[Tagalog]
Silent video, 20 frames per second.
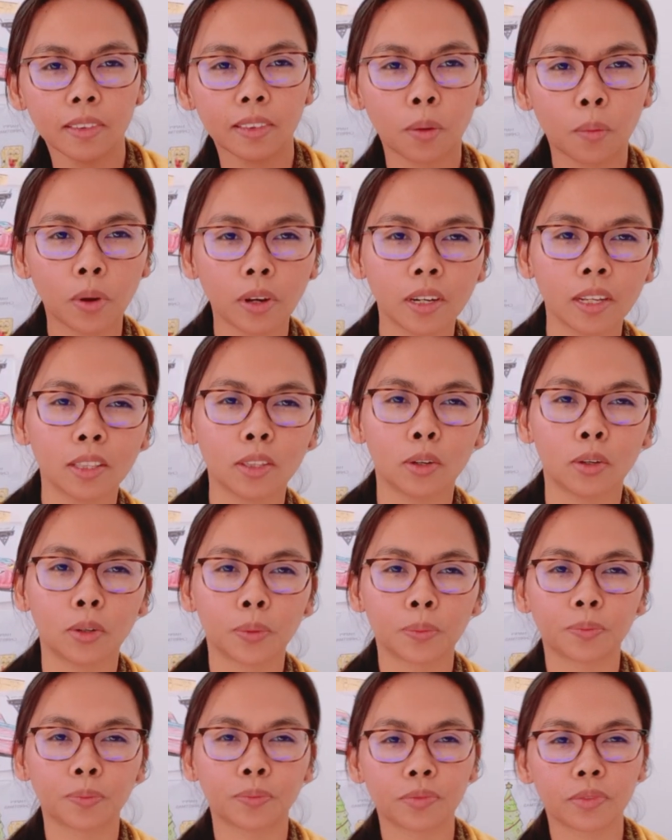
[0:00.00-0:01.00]
tawag
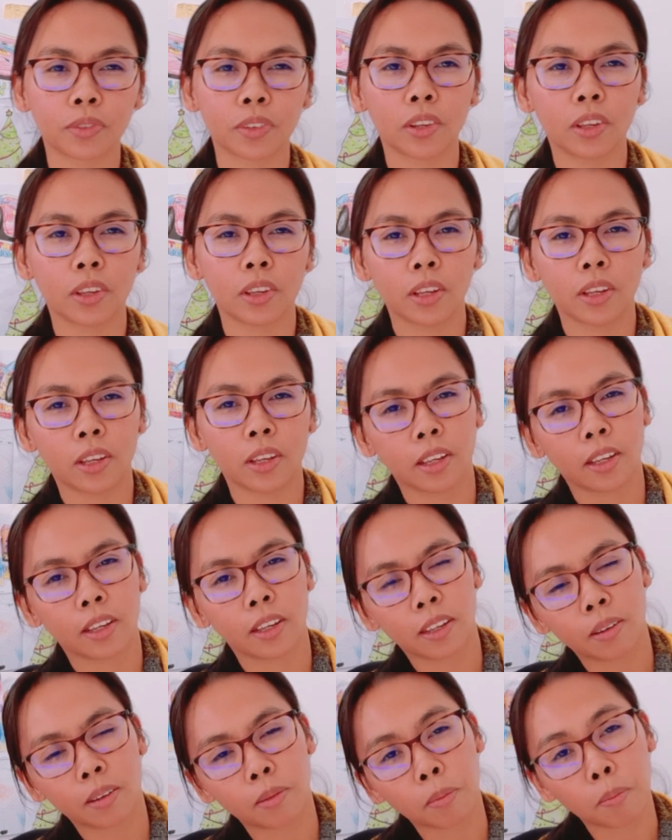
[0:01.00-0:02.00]
nito.
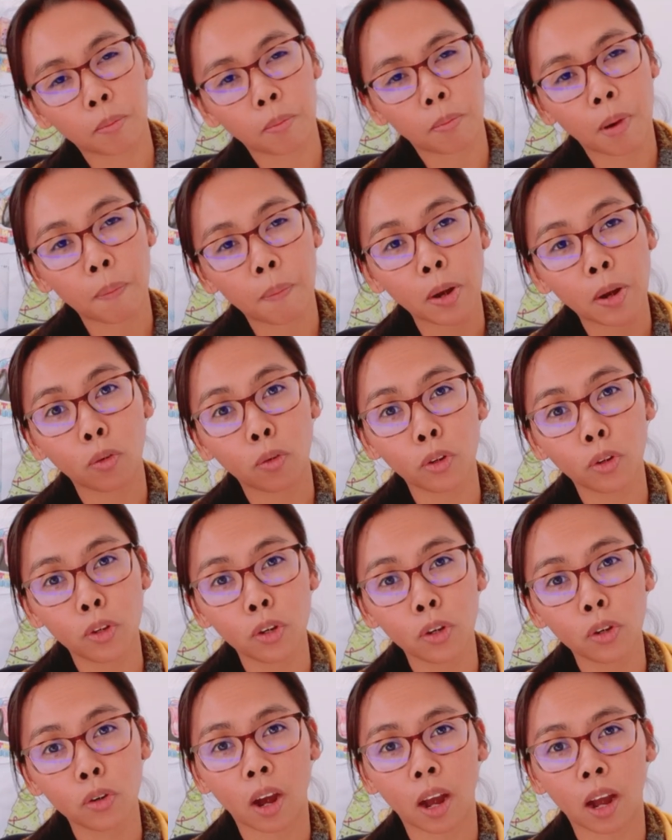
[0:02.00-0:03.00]
Mapanood
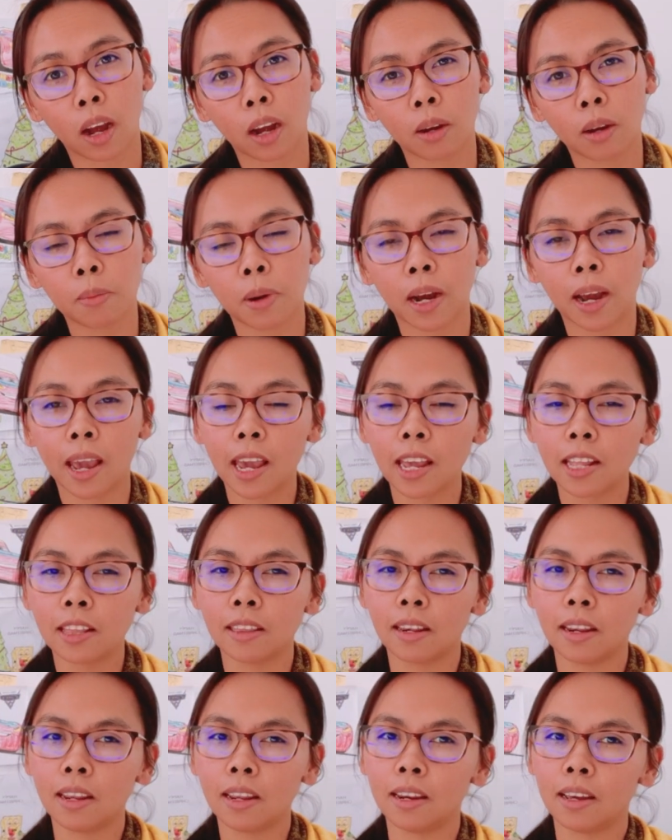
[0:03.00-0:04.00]
nyo ang mga
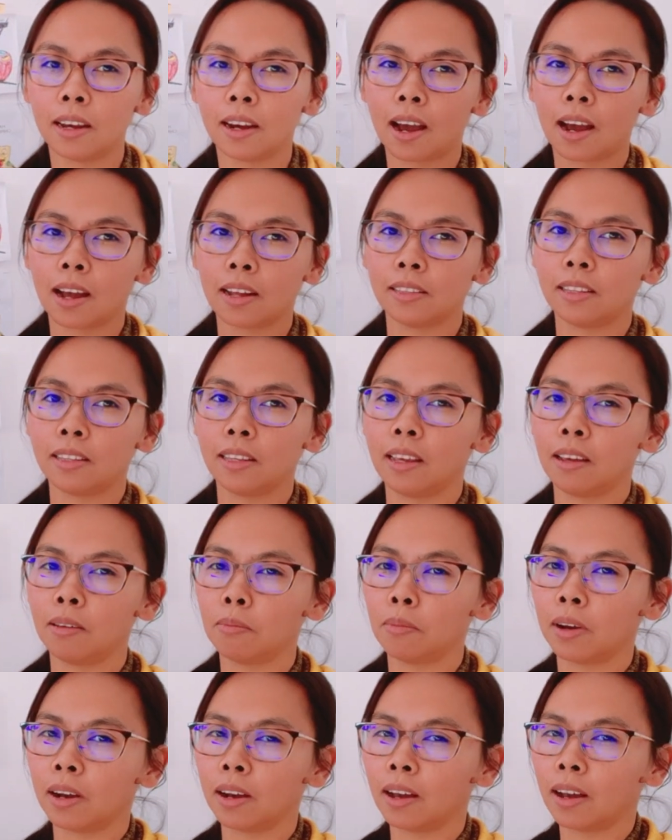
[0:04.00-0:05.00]
entry ng ating
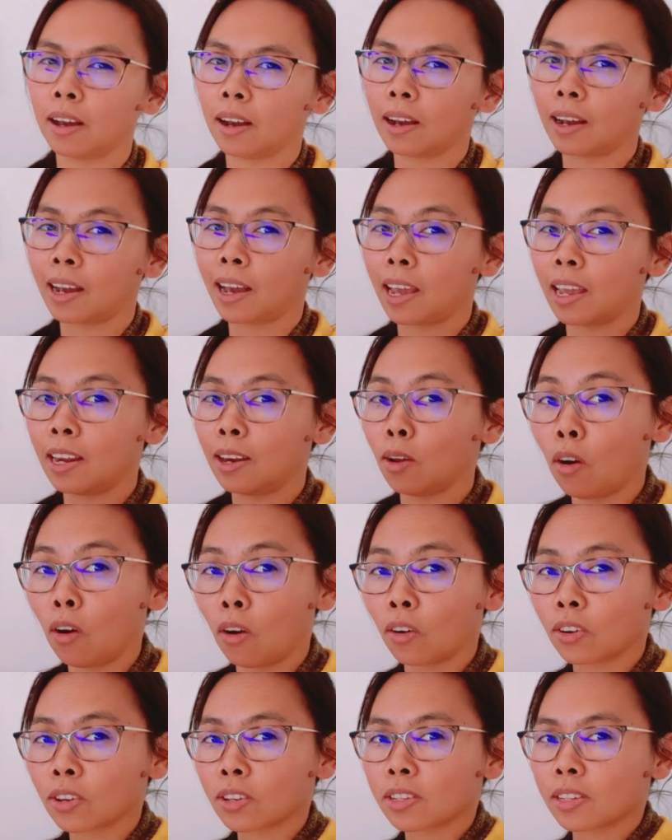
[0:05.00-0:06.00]
mga
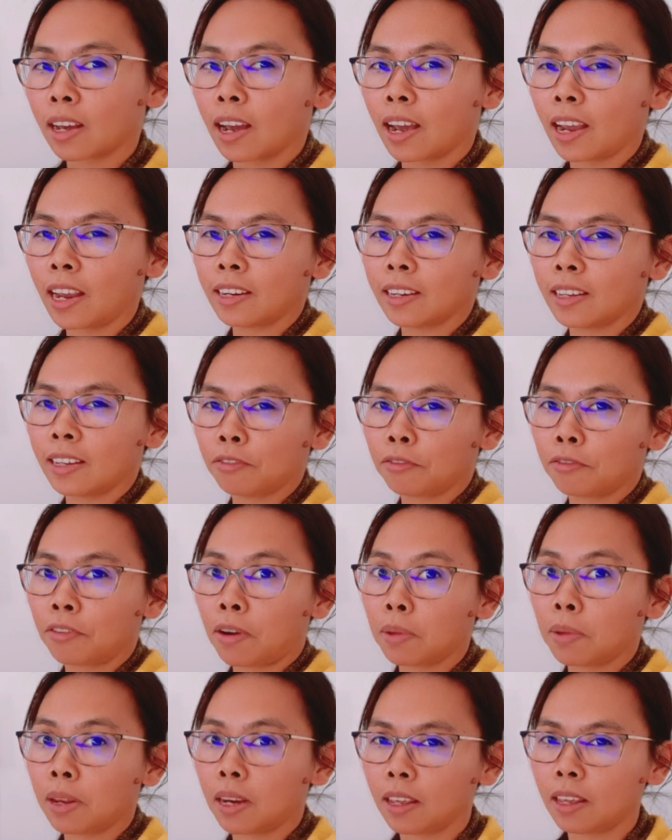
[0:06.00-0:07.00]
kailong sa Hainan
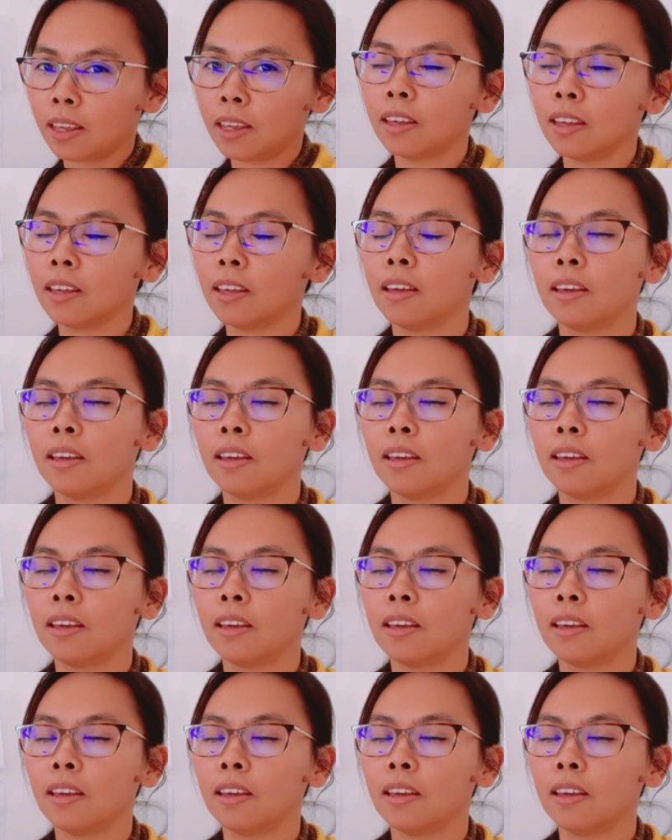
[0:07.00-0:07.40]
family